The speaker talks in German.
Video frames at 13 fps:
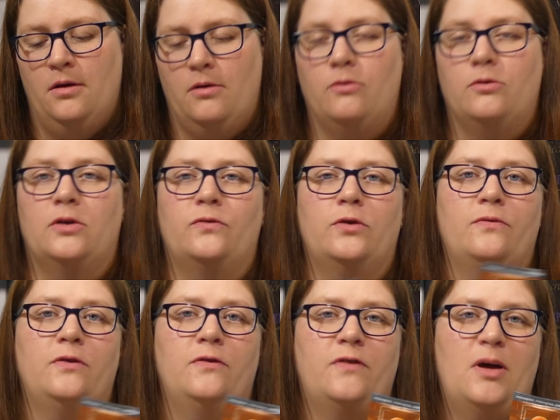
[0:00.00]
Gut, das wird
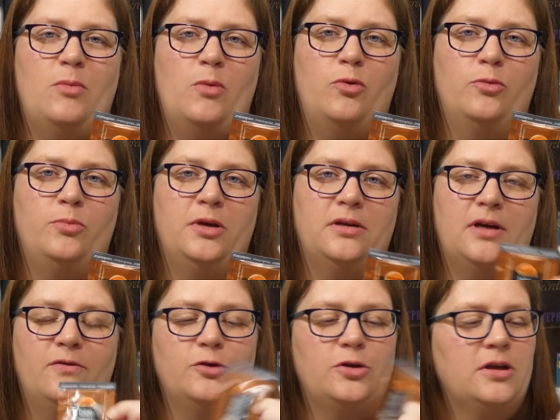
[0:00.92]
auf jeden Fall mal probiert.
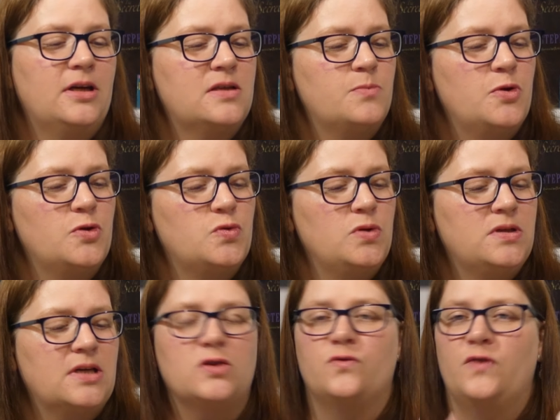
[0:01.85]
Da würde ich jetzt persönlich
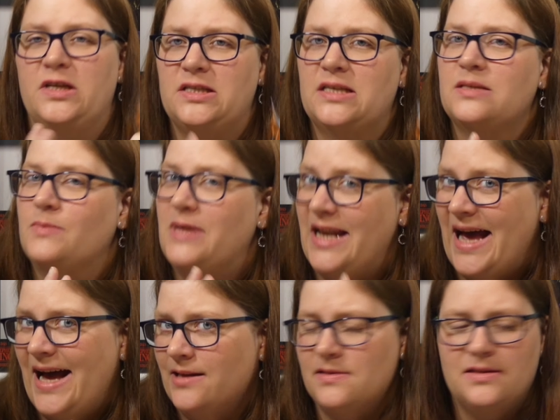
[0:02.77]
sagen, also wenn ich es jetzt im
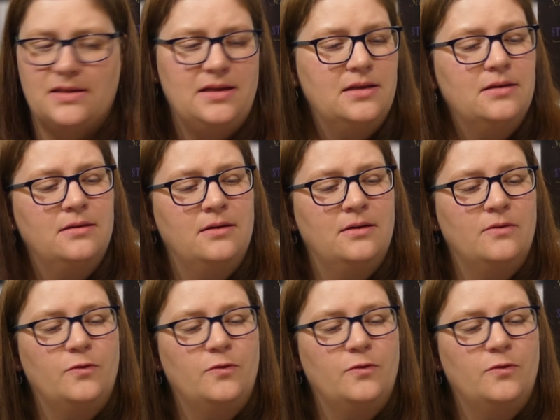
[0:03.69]
Laden sehe,